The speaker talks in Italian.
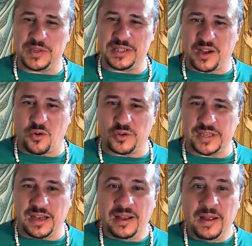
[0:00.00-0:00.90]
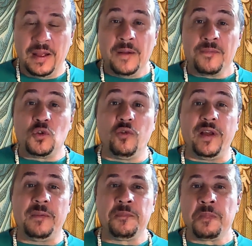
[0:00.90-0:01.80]
questa cosa,
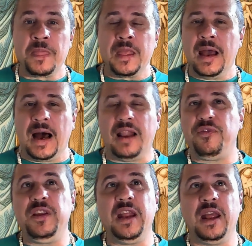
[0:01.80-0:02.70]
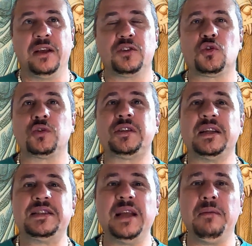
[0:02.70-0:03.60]
dove alla fine
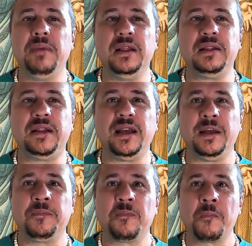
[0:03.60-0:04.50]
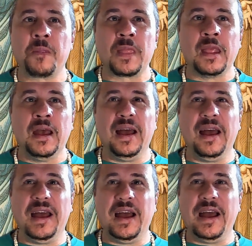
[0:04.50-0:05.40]
sostanzialmente
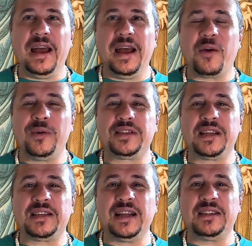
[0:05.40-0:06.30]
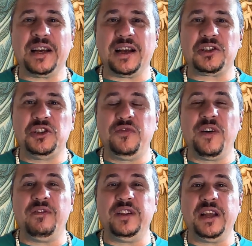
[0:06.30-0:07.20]
eh, questa santa ci
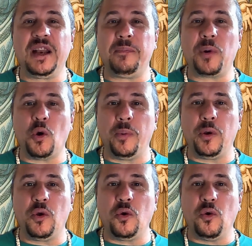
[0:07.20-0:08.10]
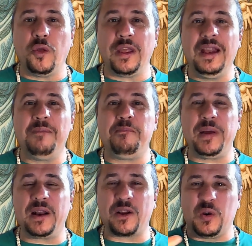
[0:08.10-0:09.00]
fa vedere proprio il
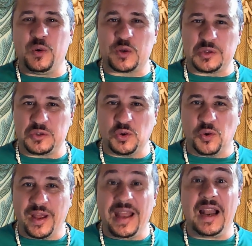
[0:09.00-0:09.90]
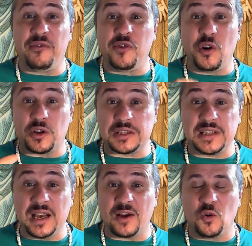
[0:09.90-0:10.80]
percorso e la
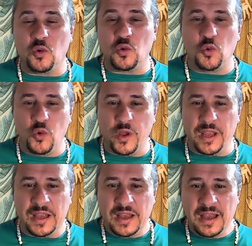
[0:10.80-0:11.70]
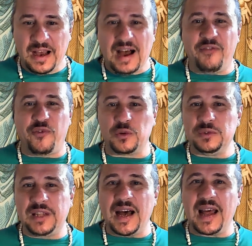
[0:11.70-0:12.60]
forza con cui
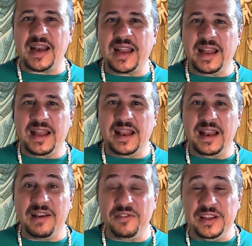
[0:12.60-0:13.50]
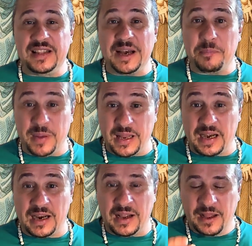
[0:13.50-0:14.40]
affrontare la vita
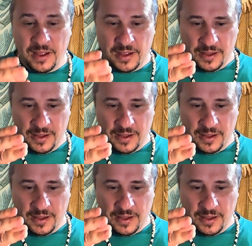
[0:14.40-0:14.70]
per